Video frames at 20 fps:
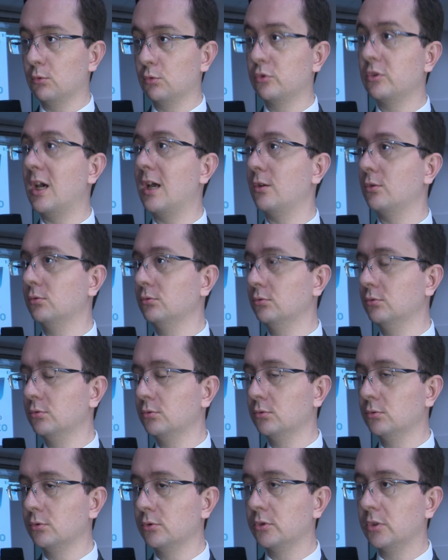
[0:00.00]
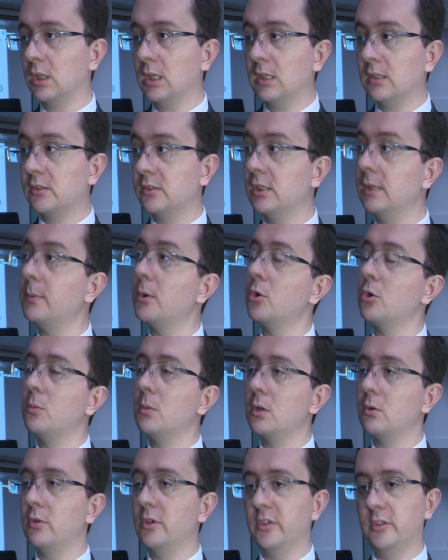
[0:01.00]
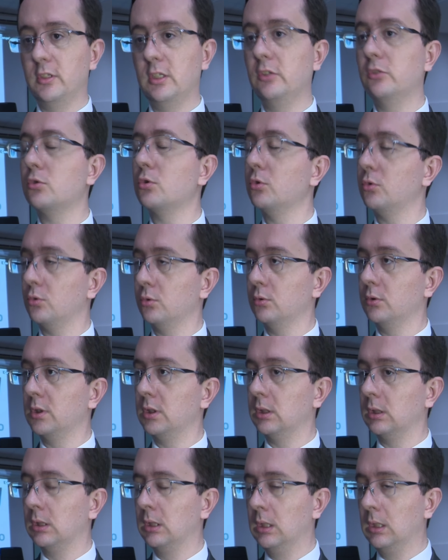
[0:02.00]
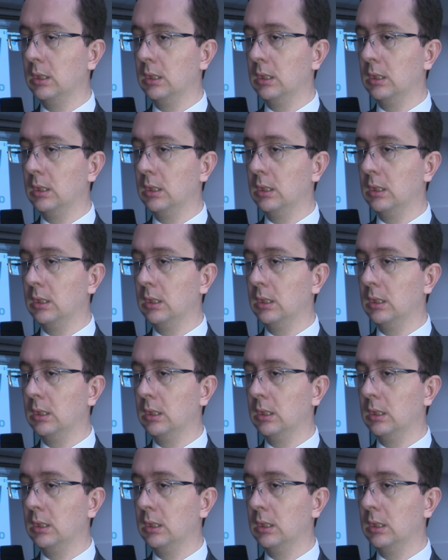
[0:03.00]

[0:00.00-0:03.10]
os alunos, sempre alguma coisa da estrutura.